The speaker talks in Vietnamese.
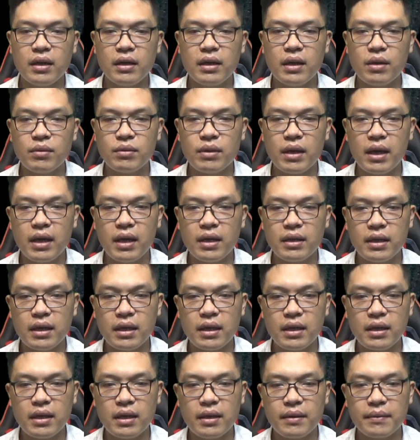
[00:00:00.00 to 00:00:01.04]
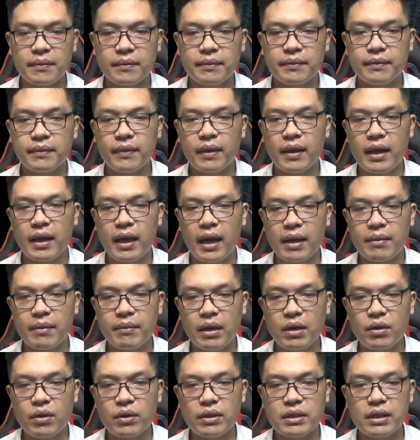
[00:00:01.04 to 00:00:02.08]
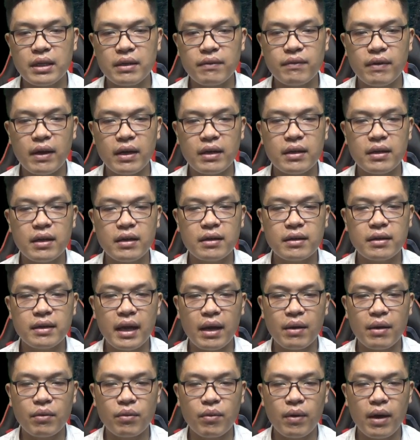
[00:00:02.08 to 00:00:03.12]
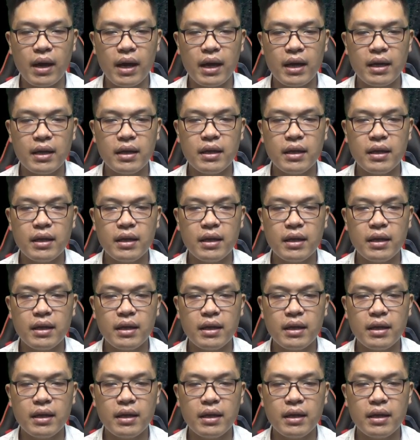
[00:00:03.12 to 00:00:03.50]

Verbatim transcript: Nếu thế thì... Ánh mắt của Trì Vãn Ngưng đảo qua.